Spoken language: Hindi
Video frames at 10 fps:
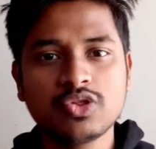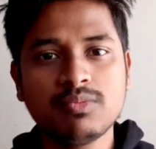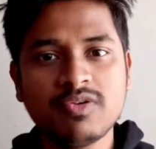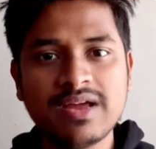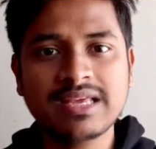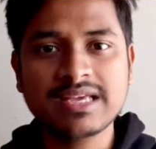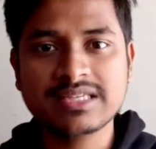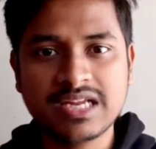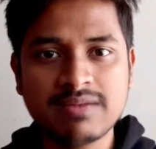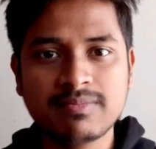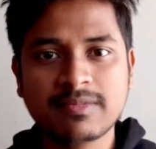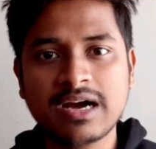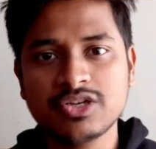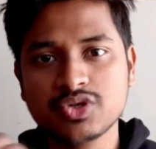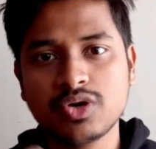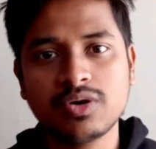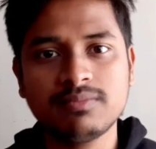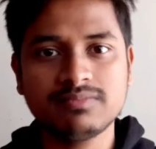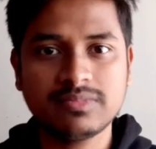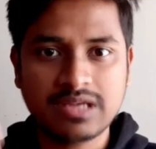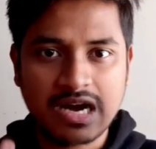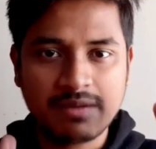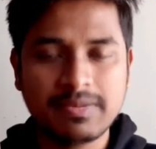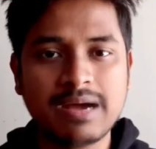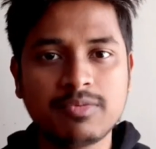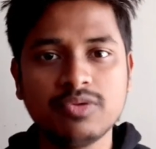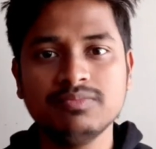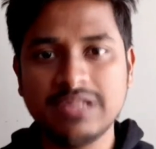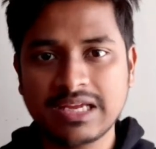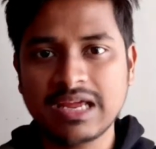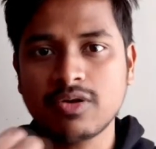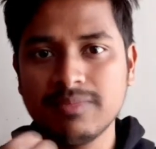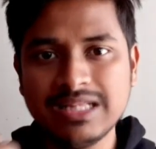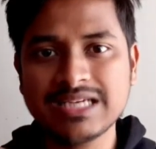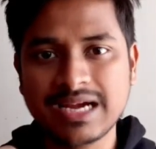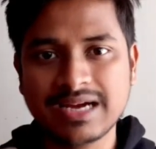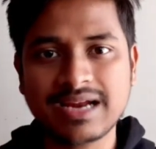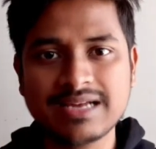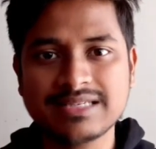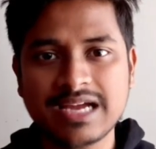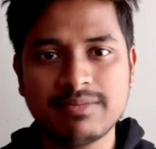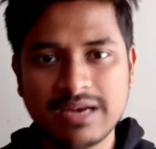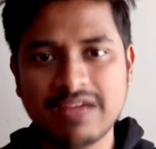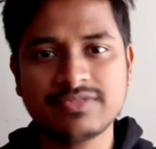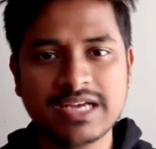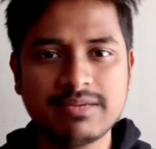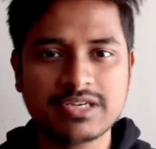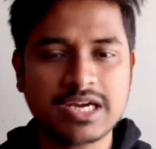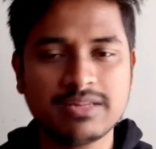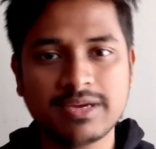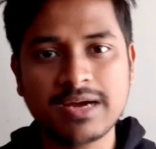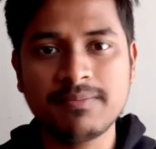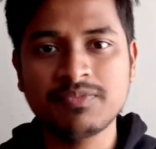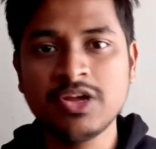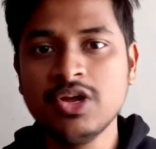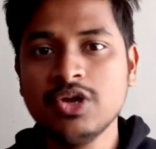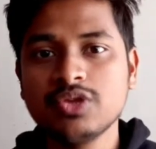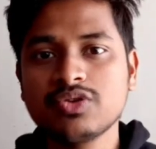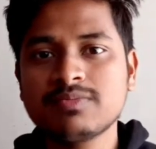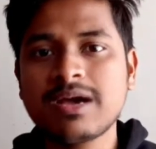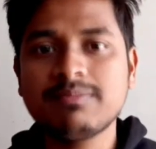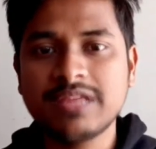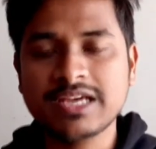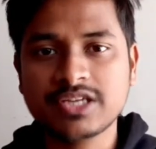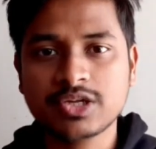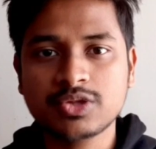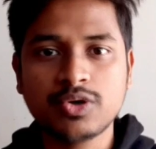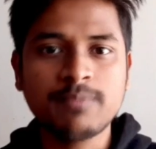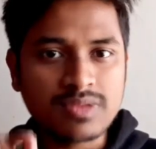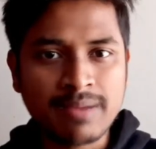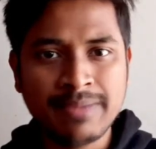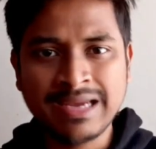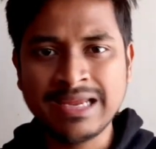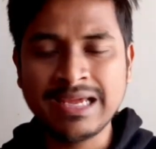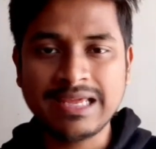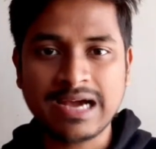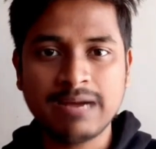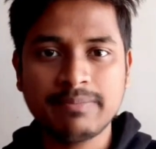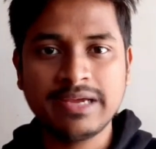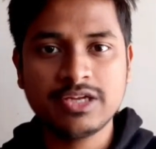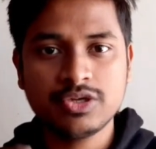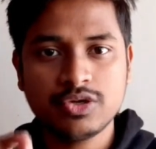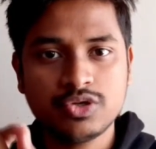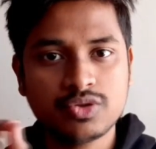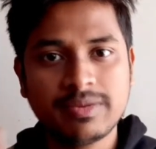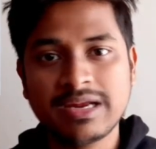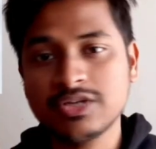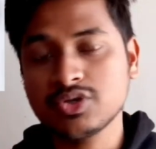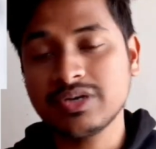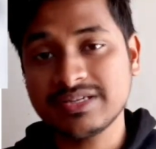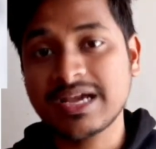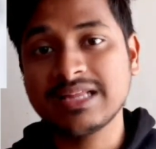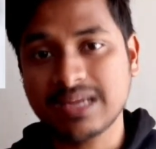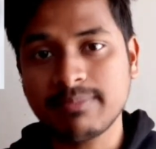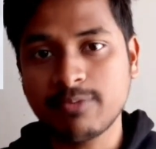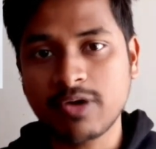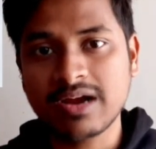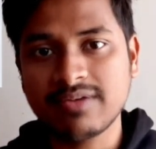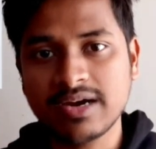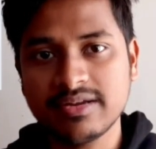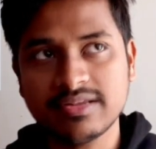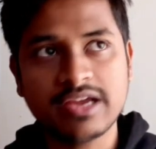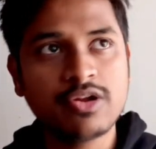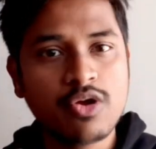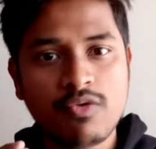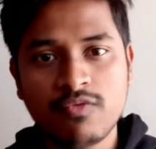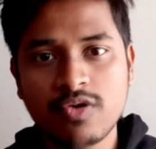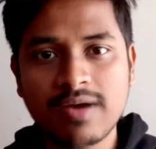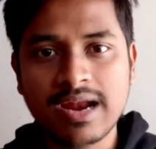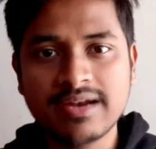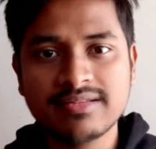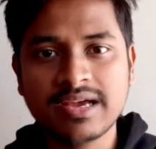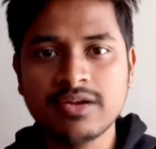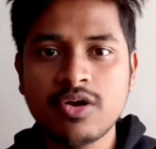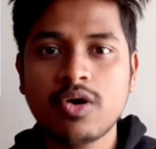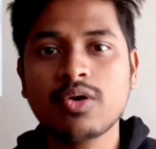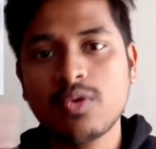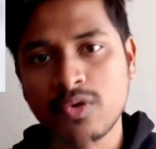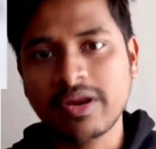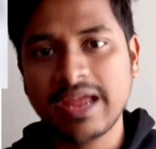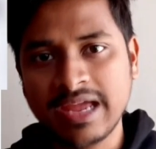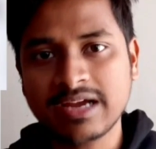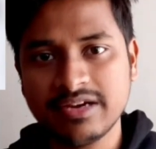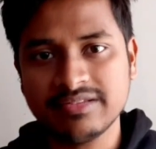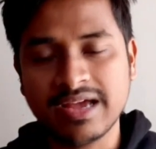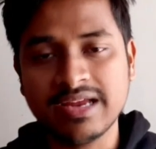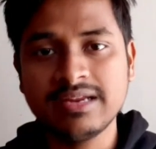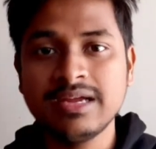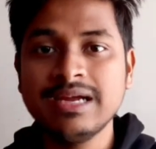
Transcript: तो मोबाइल के स्क्रीन का जो यहाँ पे आपको दिखने को मिल जाएगा राइट साइड में लेफ़्ट साइड में शायद मेरा तो इसमें आप देख सकते हो मैंने यहाँ पे जो मेरा जो डिज़ाइन था पुराना वाला डिज़ाइन वो वाला डिज़ाइन और और एक डिज़ाइन